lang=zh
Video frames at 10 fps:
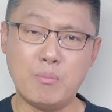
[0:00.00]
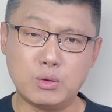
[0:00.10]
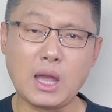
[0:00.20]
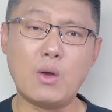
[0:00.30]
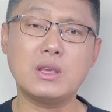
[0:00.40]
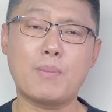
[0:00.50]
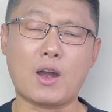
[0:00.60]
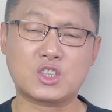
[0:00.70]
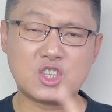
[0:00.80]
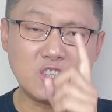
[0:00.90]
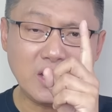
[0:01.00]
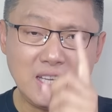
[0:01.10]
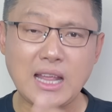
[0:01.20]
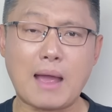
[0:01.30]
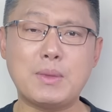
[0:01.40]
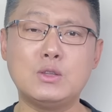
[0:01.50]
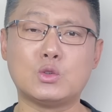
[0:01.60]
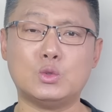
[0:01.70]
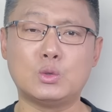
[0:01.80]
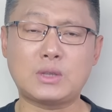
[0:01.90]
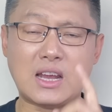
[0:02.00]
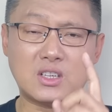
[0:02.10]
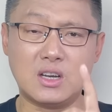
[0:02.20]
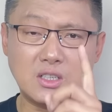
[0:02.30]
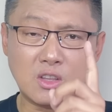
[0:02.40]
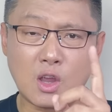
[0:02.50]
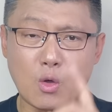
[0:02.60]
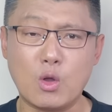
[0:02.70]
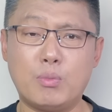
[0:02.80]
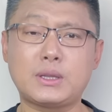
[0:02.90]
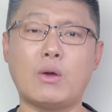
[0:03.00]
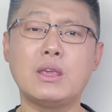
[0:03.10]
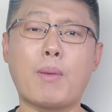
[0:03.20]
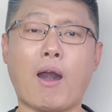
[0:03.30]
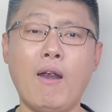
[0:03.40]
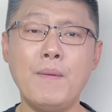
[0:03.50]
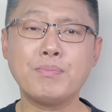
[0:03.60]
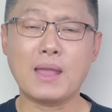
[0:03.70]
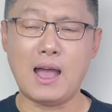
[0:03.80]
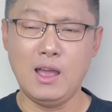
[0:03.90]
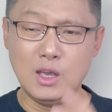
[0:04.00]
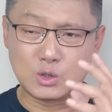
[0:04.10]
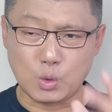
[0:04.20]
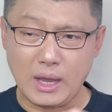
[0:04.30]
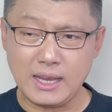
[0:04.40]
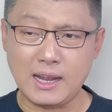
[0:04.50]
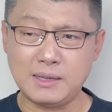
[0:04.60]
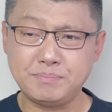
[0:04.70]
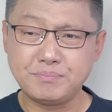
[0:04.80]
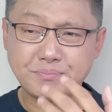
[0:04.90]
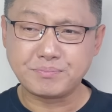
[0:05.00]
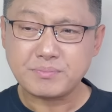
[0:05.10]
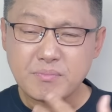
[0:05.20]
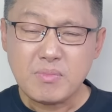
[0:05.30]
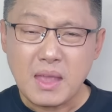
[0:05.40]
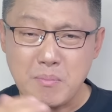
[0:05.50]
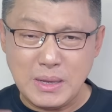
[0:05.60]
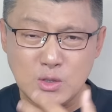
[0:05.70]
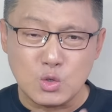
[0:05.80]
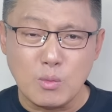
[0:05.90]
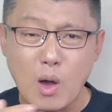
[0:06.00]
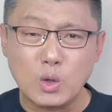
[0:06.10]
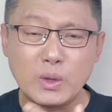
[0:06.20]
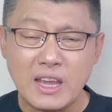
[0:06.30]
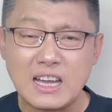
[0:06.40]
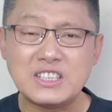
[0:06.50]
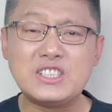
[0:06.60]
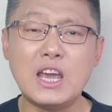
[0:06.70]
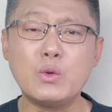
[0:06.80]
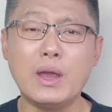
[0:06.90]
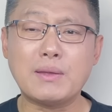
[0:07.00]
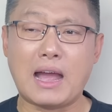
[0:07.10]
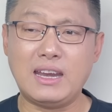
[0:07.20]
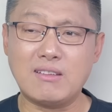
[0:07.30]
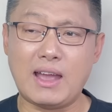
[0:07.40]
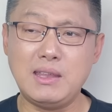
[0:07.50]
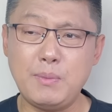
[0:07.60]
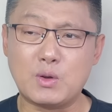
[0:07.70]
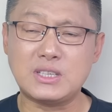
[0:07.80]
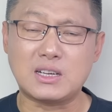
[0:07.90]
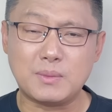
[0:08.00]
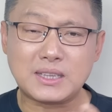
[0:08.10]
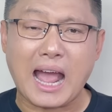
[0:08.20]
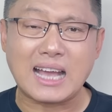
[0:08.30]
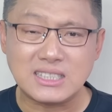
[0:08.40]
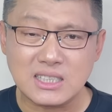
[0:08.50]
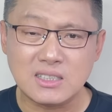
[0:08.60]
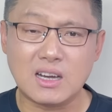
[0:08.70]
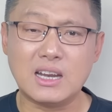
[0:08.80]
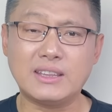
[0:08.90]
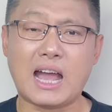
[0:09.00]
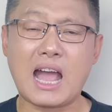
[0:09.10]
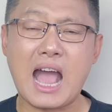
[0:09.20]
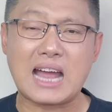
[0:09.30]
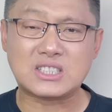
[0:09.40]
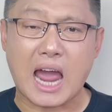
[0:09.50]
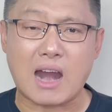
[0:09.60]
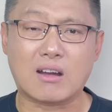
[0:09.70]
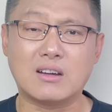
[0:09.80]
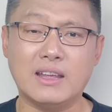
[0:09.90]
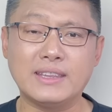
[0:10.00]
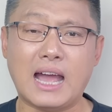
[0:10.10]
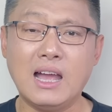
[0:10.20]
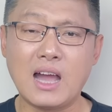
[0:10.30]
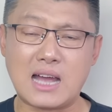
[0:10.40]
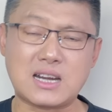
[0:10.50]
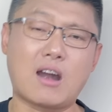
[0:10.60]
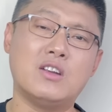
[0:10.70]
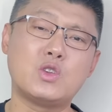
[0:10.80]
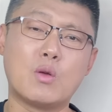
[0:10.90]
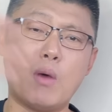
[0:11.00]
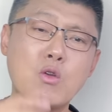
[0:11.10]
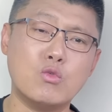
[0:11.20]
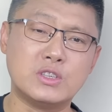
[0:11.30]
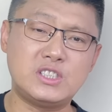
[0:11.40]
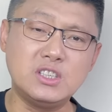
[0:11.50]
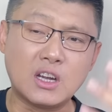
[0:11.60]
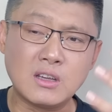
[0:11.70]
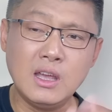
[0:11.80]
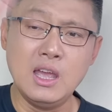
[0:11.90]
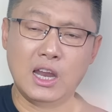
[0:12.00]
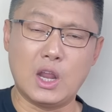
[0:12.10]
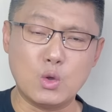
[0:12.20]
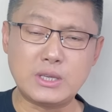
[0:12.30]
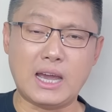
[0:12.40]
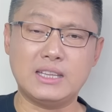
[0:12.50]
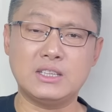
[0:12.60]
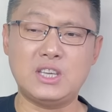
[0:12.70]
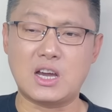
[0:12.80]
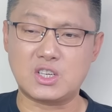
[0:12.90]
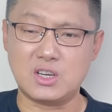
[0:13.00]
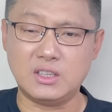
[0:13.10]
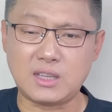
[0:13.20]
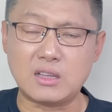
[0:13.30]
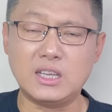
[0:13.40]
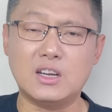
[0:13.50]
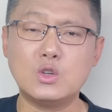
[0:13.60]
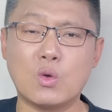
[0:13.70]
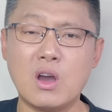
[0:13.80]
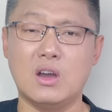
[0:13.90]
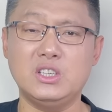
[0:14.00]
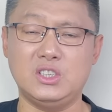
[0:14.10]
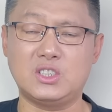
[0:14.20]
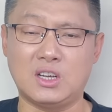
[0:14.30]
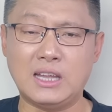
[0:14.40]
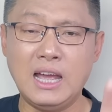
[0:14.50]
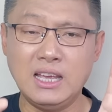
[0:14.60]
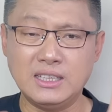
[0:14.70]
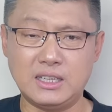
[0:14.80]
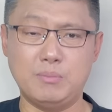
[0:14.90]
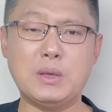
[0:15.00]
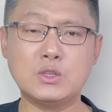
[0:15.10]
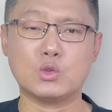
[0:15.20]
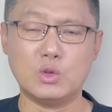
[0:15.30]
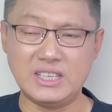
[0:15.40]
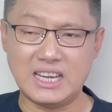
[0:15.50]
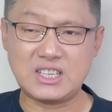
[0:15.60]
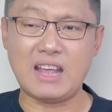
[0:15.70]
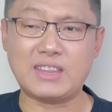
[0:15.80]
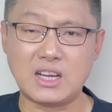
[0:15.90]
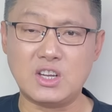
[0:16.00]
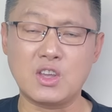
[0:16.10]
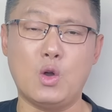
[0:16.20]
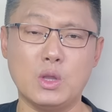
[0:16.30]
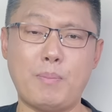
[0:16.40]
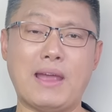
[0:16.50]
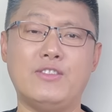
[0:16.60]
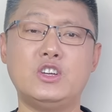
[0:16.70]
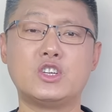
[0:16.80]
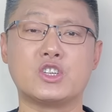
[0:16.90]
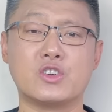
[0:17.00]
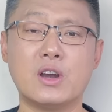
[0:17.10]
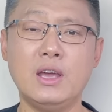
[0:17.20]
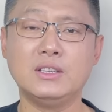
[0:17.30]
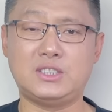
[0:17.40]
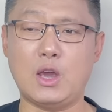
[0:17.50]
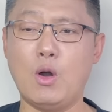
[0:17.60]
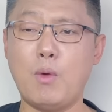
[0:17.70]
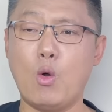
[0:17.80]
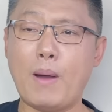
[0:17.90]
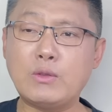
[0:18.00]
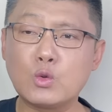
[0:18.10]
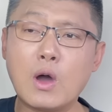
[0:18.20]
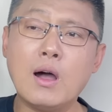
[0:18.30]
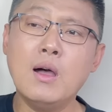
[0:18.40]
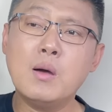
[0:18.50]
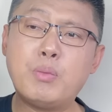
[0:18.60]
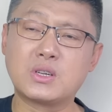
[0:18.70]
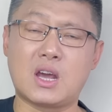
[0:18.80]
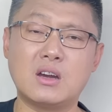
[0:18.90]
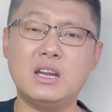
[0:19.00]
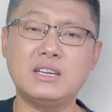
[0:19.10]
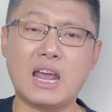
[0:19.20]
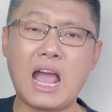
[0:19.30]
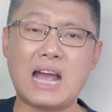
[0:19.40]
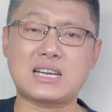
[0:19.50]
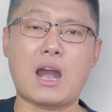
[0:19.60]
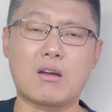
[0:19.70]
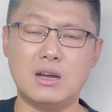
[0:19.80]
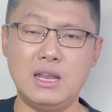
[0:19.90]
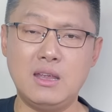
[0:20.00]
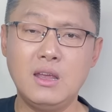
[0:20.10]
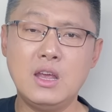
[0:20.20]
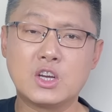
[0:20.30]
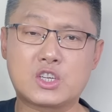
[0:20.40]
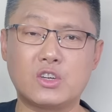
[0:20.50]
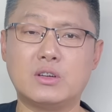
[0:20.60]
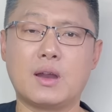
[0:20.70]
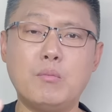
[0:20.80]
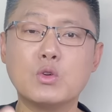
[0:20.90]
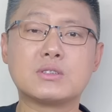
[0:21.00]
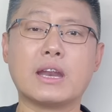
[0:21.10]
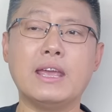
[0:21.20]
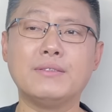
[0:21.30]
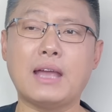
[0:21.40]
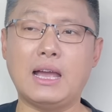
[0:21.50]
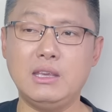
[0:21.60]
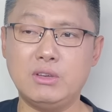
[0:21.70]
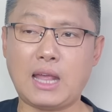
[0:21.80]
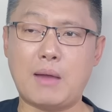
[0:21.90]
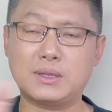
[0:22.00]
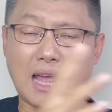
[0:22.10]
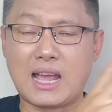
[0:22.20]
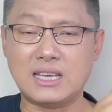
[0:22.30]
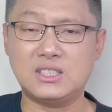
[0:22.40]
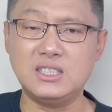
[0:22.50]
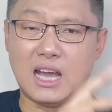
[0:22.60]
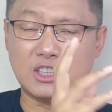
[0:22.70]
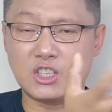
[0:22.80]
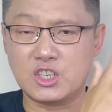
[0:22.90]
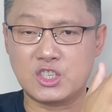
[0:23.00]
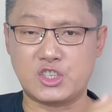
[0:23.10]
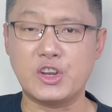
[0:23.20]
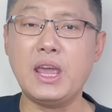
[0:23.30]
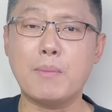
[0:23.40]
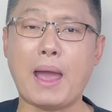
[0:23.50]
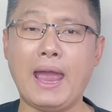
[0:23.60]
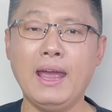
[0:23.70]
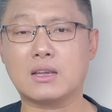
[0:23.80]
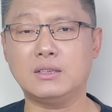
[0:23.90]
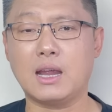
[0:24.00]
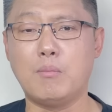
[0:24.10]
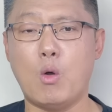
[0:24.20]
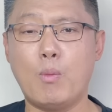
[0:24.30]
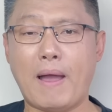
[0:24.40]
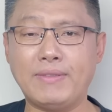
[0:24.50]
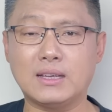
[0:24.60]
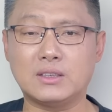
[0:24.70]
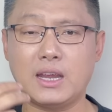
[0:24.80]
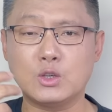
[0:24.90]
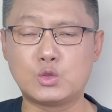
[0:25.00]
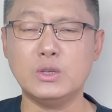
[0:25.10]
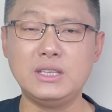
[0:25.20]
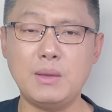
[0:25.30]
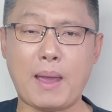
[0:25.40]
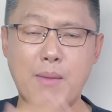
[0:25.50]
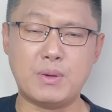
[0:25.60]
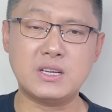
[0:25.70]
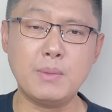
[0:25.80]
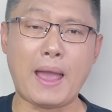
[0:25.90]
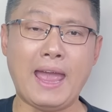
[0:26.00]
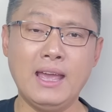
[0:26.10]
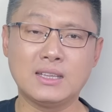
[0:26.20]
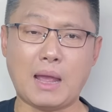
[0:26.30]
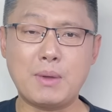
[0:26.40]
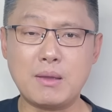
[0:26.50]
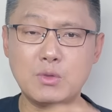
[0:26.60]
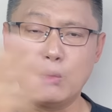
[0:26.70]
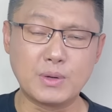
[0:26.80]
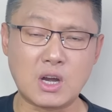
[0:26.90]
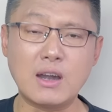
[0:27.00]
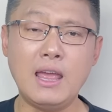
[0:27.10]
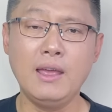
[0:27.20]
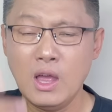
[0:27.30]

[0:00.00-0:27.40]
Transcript: 不到一半，是第一大民族，但是呢人口又不到一半啊，所以呢民族矛盾也很尖锐啊。另外你比如像什么塔吉克人呐、哈扎尔人呐、哈扎尔人就是蒙古西征留下来的将士跟当地人融合形成的民族，也占他人口的10%。结果某班说不承认这个哈扎尔人是呢穆斯林啊，因为他们大概信仰的是什叶派，跟这个某班的这个逊尼派不是一派，他们根本就不承认。